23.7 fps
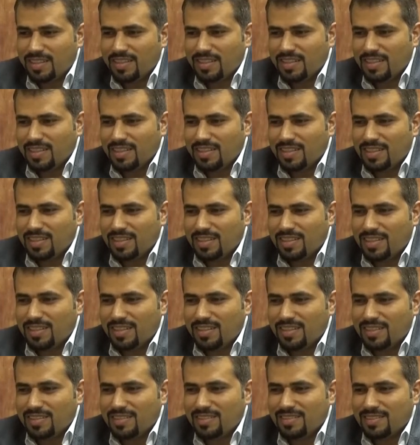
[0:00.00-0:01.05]

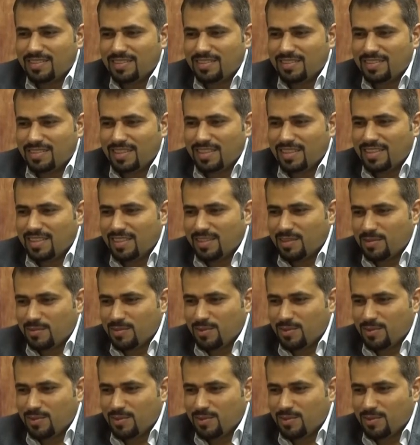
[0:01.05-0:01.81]
آه، عشت